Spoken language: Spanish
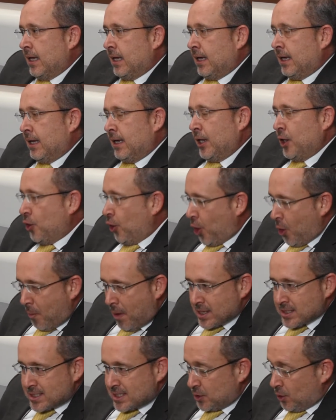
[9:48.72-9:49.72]
Eh, no
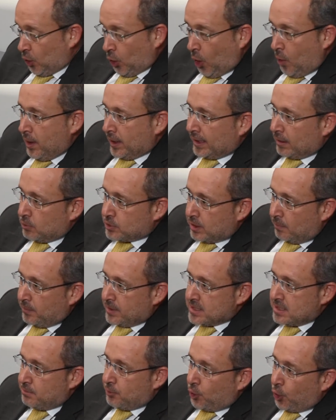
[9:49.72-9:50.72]
nomás, lo comentamos al
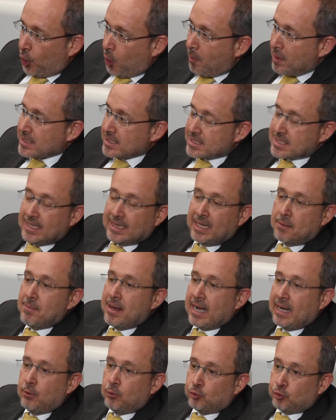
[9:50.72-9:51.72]
principio, no nomás es el
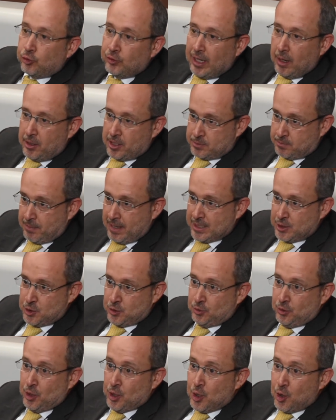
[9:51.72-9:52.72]
tema de reducción del
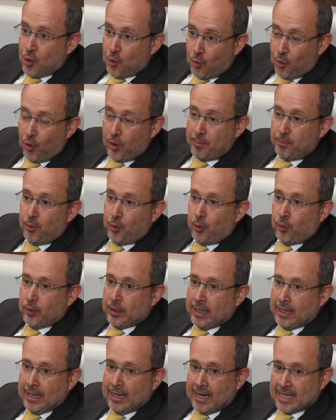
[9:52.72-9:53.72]
espacio. Hoy por
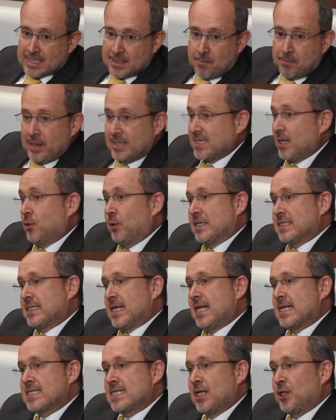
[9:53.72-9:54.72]
hoy en eh, las empresas lo que
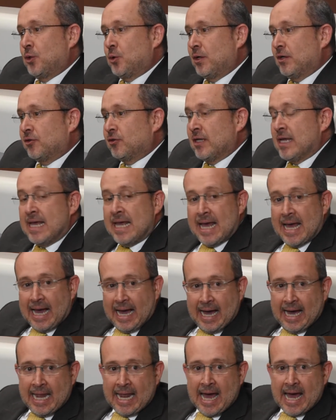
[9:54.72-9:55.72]
están haciendo es
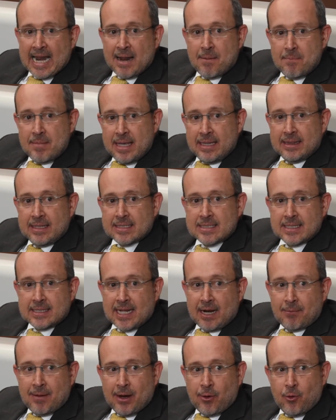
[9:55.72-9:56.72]
crear ambientes de
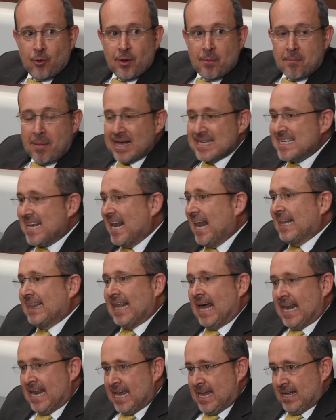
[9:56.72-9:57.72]
trabajo en base a la
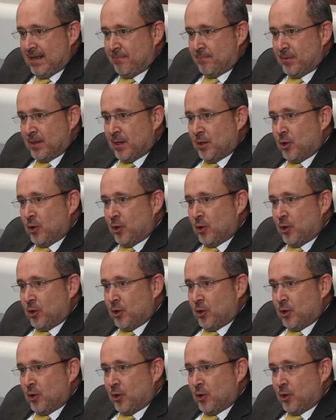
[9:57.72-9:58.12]
tarea.